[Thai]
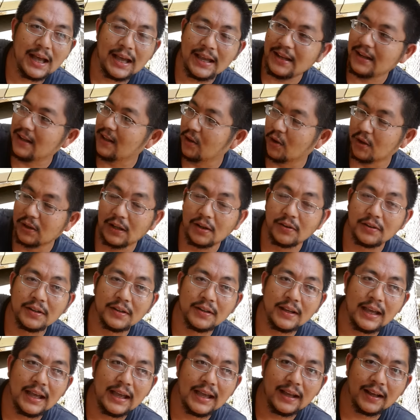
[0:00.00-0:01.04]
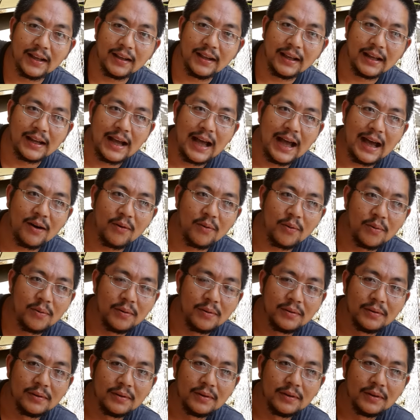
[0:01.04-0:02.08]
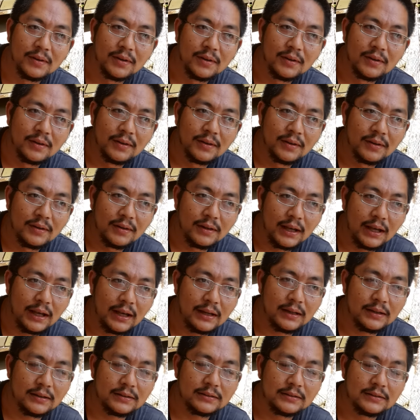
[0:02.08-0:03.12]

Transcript: ไม่ให้ อันนี้รถเราซื้อเองก็เลยเก่านะ